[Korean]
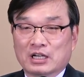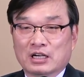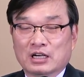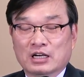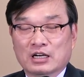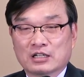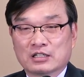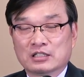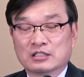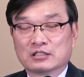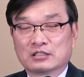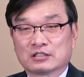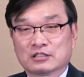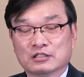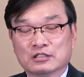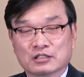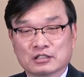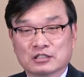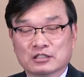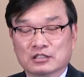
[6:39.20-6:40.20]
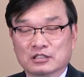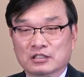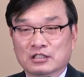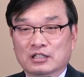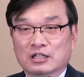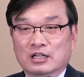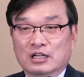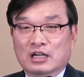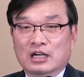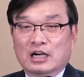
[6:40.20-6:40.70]
아, 그래서 그것은
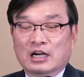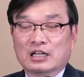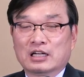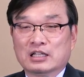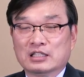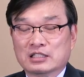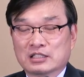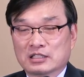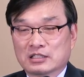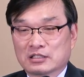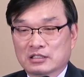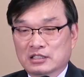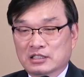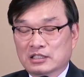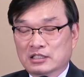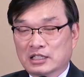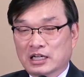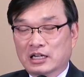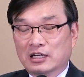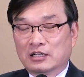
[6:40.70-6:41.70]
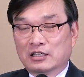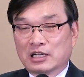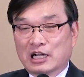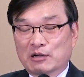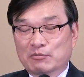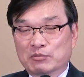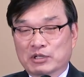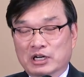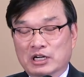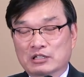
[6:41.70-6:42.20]
하나님께서 이 사역을
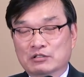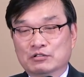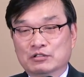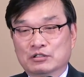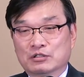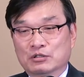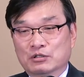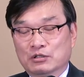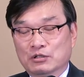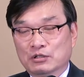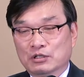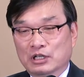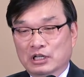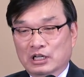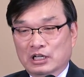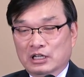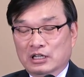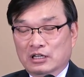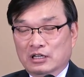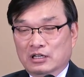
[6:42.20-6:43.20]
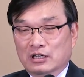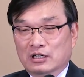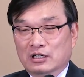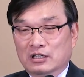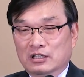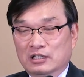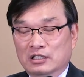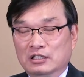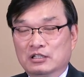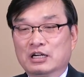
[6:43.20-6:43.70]
감당할 수 있도록
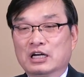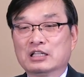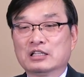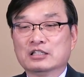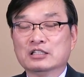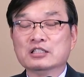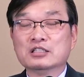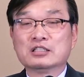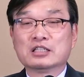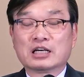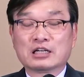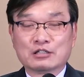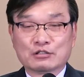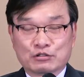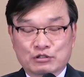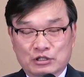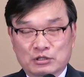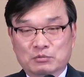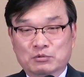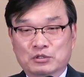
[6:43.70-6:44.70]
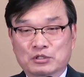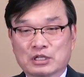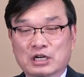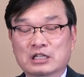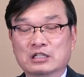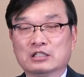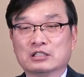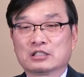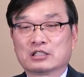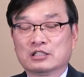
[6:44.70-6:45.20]
이러한 은사를 주십시오
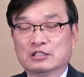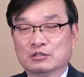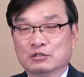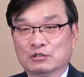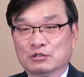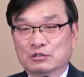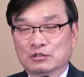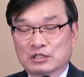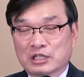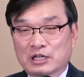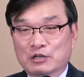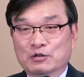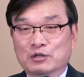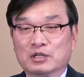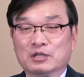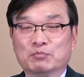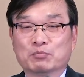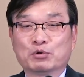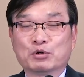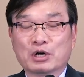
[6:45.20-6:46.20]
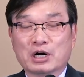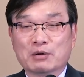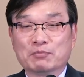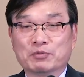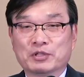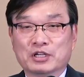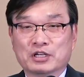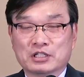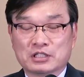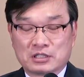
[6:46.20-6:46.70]
하는 기도 내용이
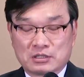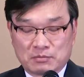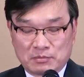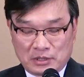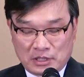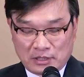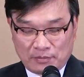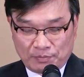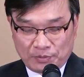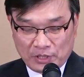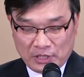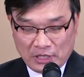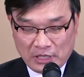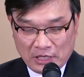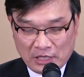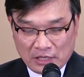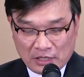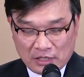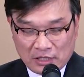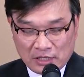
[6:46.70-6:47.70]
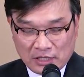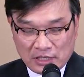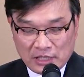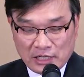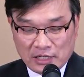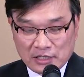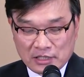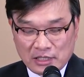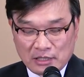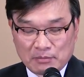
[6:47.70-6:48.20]
포함되어 있습니다. 그러니까
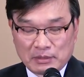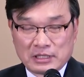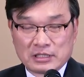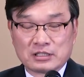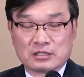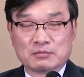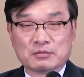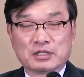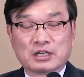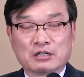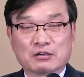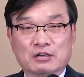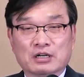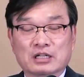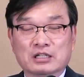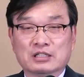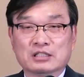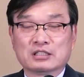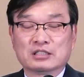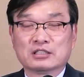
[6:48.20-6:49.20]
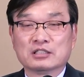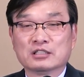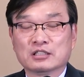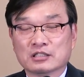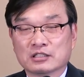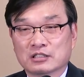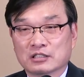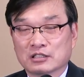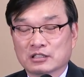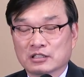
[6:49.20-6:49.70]
예언의 말씀이라고 하는
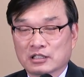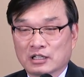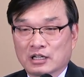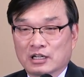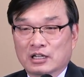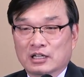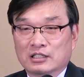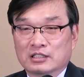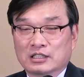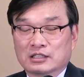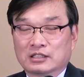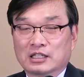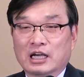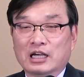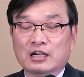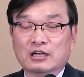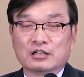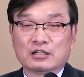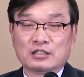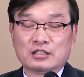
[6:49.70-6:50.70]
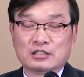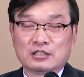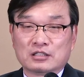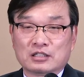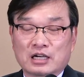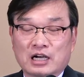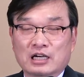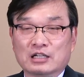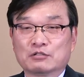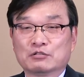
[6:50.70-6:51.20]
그것은 이제 사역을
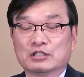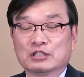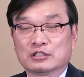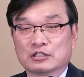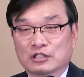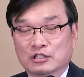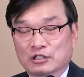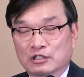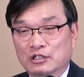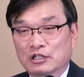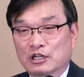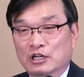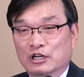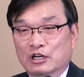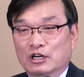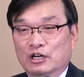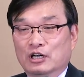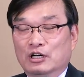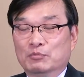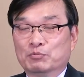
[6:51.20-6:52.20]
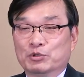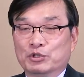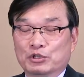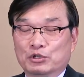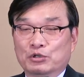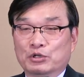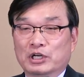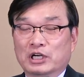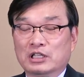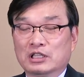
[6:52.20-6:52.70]
하기 위해서 어,
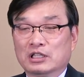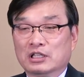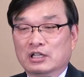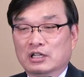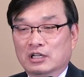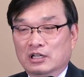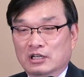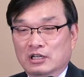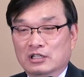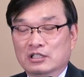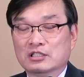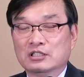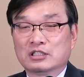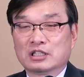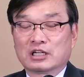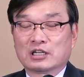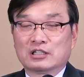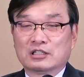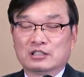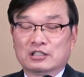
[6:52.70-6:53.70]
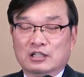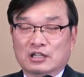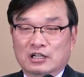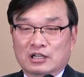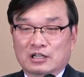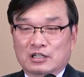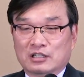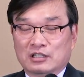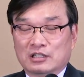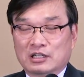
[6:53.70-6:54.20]
필요한 어, 은사를
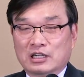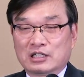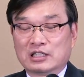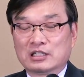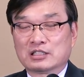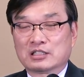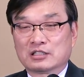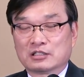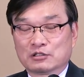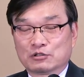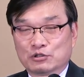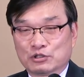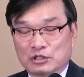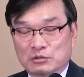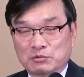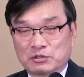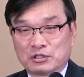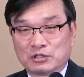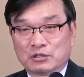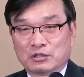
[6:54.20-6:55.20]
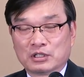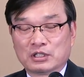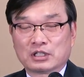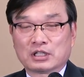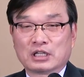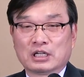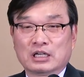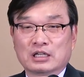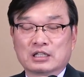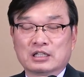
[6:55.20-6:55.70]
어, 하나님께서 주십시오
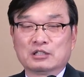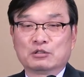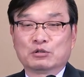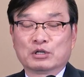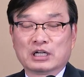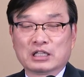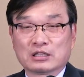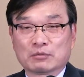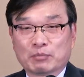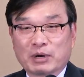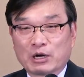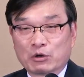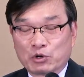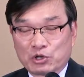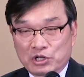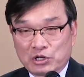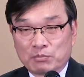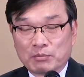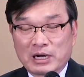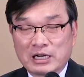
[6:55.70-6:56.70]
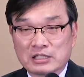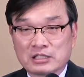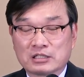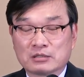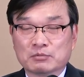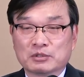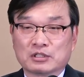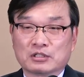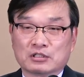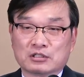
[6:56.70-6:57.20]
이렇게 기도한 바로 그
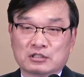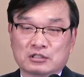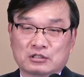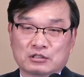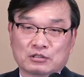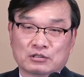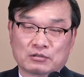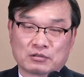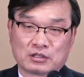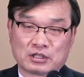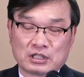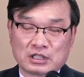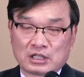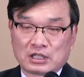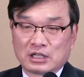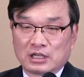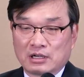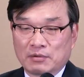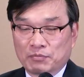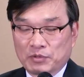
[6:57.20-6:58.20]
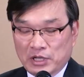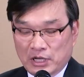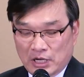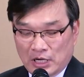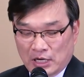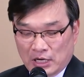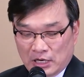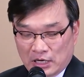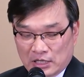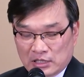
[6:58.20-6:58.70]
말씀인 것이죠. 그러니까
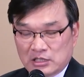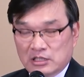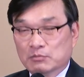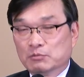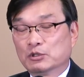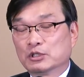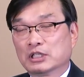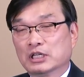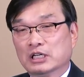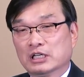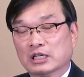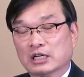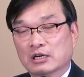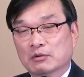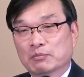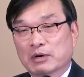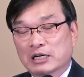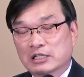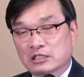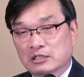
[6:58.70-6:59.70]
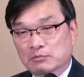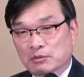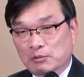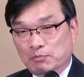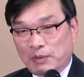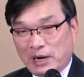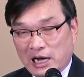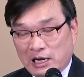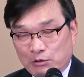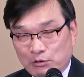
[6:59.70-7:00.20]
어, 디모데에게 말씀을
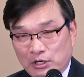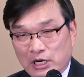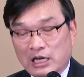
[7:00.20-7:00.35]
바로